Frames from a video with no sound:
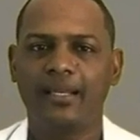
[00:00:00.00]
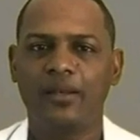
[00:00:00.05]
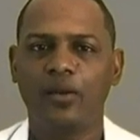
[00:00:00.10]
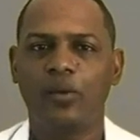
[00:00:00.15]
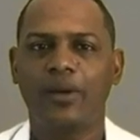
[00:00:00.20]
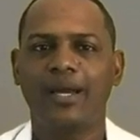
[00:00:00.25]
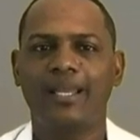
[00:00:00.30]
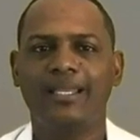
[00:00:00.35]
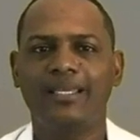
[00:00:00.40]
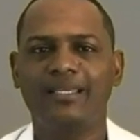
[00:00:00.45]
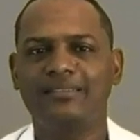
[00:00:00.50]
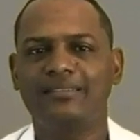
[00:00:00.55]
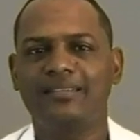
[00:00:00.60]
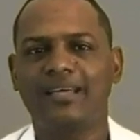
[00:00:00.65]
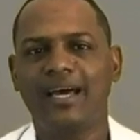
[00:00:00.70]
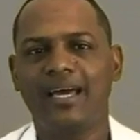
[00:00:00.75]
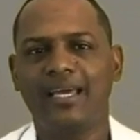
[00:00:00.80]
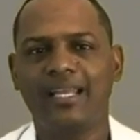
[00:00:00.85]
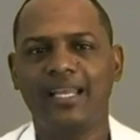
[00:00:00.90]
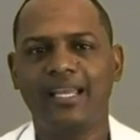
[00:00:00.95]

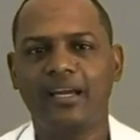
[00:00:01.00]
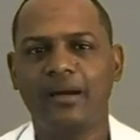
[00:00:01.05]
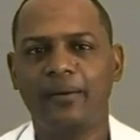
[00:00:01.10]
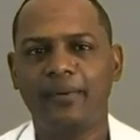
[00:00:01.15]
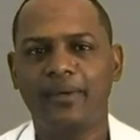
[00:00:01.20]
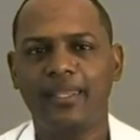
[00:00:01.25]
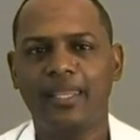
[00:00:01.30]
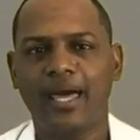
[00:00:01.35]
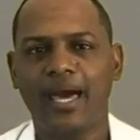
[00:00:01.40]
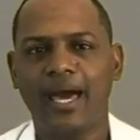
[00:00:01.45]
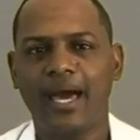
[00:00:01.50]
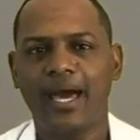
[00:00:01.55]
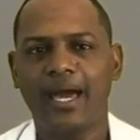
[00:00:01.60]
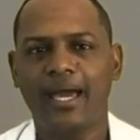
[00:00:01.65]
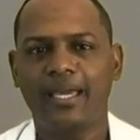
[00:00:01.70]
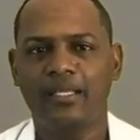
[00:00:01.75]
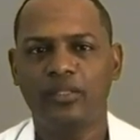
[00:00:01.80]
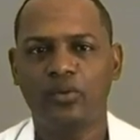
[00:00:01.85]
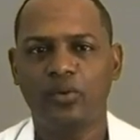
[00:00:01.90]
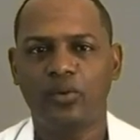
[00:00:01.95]
localiza en la
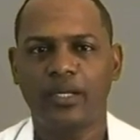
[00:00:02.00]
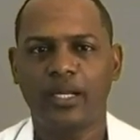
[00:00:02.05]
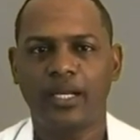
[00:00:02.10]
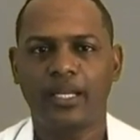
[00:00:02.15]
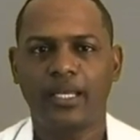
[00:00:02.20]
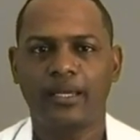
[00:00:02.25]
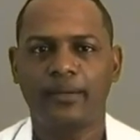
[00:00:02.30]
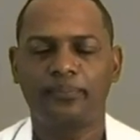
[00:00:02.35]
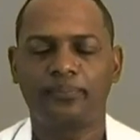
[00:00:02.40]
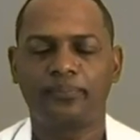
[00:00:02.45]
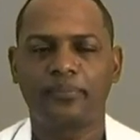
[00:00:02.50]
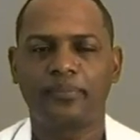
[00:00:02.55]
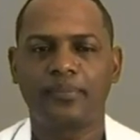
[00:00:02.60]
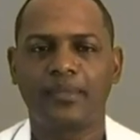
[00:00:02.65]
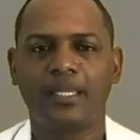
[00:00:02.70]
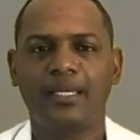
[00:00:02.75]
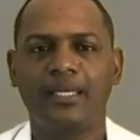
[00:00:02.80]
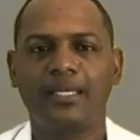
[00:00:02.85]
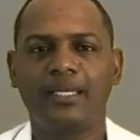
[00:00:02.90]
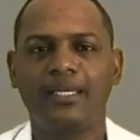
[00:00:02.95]
cavidad endocraneal.
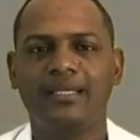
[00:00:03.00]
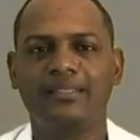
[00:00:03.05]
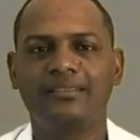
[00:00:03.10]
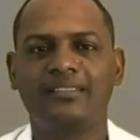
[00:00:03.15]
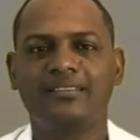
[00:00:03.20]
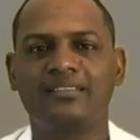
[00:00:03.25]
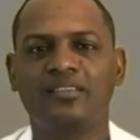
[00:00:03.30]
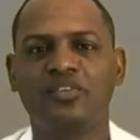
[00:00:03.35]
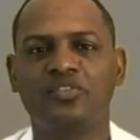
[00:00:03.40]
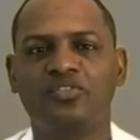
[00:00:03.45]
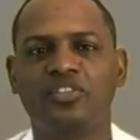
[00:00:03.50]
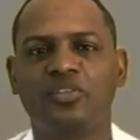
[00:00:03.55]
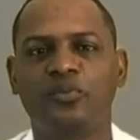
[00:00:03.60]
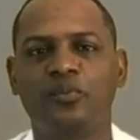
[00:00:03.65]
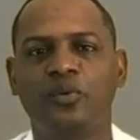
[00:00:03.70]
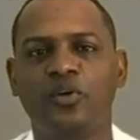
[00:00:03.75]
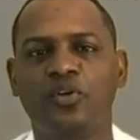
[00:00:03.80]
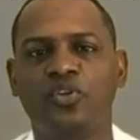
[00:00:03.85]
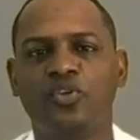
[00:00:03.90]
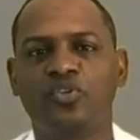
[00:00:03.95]
Este seno
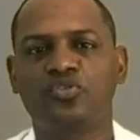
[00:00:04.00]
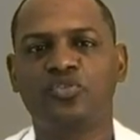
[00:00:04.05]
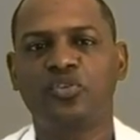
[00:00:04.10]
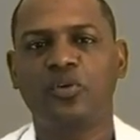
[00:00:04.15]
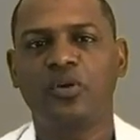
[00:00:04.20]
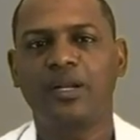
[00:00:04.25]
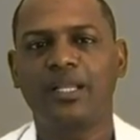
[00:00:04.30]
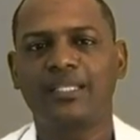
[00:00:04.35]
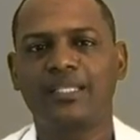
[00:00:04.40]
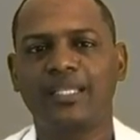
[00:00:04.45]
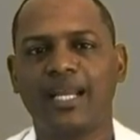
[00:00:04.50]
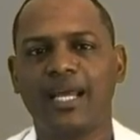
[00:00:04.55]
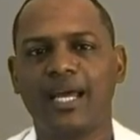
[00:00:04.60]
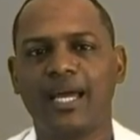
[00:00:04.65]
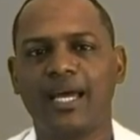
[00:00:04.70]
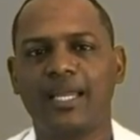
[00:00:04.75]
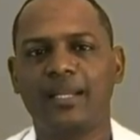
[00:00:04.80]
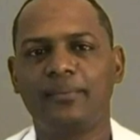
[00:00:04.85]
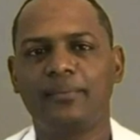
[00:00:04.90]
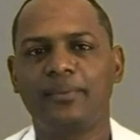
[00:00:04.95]
sigmoide o seno
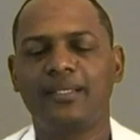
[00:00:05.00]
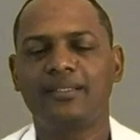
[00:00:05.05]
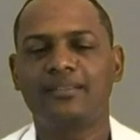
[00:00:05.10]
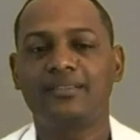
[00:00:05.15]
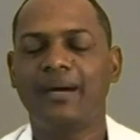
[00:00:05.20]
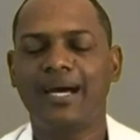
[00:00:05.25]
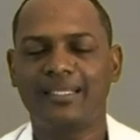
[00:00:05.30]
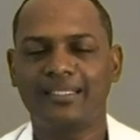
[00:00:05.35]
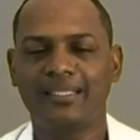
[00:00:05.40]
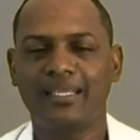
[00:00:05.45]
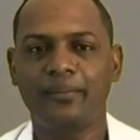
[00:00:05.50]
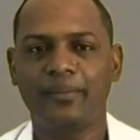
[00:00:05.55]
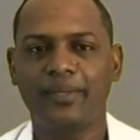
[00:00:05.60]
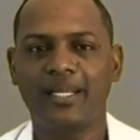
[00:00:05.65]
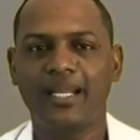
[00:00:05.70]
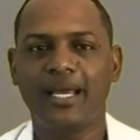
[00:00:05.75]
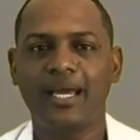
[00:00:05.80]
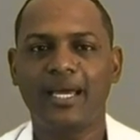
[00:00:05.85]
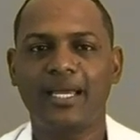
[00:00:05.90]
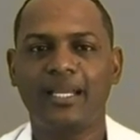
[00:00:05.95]
lateral va a
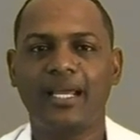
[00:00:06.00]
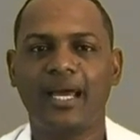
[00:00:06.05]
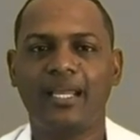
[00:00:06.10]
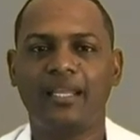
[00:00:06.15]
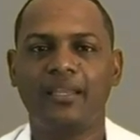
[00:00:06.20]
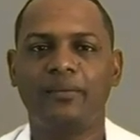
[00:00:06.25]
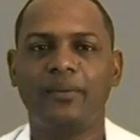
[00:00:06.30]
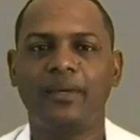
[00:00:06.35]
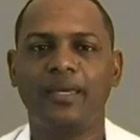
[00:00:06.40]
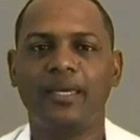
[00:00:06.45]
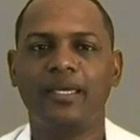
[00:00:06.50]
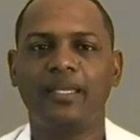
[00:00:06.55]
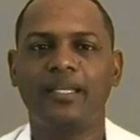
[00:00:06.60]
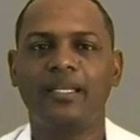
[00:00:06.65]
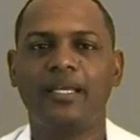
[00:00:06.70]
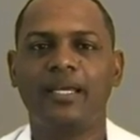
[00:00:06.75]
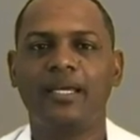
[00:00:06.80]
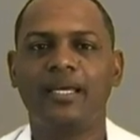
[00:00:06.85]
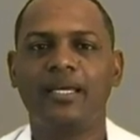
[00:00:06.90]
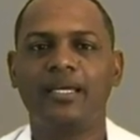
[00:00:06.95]
terminar a
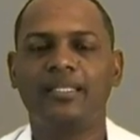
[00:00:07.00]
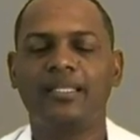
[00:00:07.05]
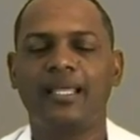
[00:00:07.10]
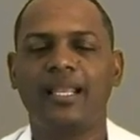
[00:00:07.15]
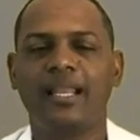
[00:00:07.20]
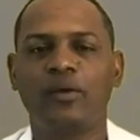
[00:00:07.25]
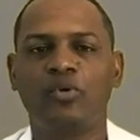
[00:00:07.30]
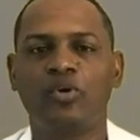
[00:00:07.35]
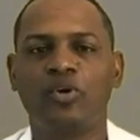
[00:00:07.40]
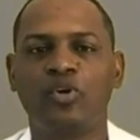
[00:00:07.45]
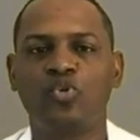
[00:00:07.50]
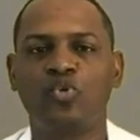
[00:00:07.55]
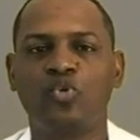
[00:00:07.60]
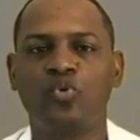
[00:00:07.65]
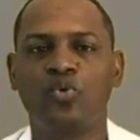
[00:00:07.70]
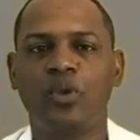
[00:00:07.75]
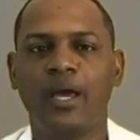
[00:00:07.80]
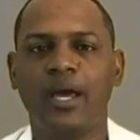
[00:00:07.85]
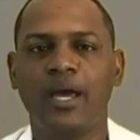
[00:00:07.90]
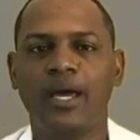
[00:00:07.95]
nivel del agujero
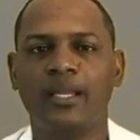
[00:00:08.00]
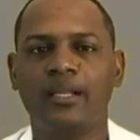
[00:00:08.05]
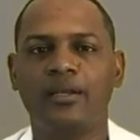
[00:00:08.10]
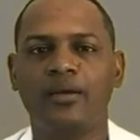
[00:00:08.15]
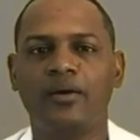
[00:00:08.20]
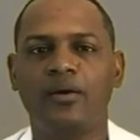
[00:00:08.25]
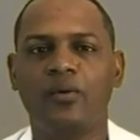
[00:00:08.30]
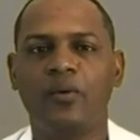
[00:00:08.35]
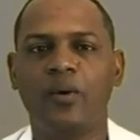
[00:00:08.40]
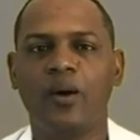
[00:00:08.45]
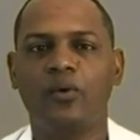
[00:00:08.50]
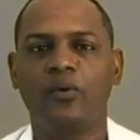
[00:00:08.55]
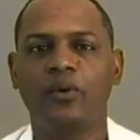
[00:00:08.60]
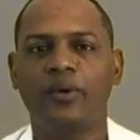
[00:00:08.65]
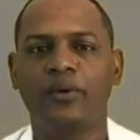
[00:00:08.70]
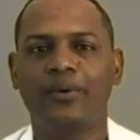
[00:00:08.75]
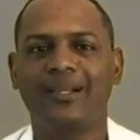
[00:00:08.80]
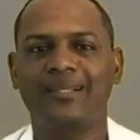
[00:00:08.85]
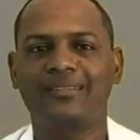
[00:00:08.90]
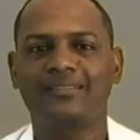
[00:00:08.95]
yugular o
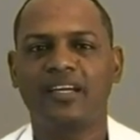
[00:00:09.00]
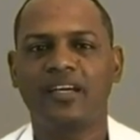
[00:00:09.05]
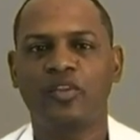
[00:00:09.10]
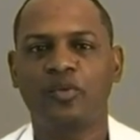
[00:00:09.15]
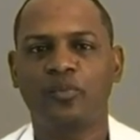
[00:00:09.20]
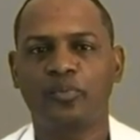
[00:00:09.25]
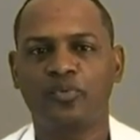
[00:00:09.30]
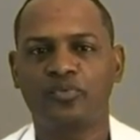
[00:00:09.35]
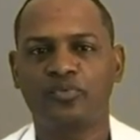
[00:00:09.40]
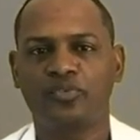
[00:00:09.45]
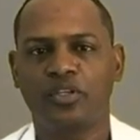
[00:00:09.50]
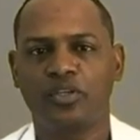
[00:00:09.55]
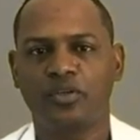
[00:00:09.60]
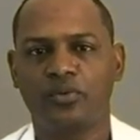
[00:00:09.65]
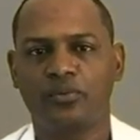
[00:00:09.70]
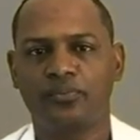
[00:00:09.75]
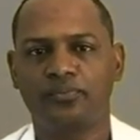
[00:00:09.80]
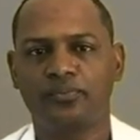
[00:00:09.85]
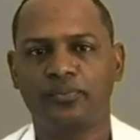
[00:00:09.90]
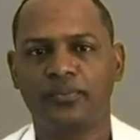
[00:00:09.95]
agujero rasgado
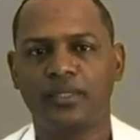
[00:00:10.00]
posterior.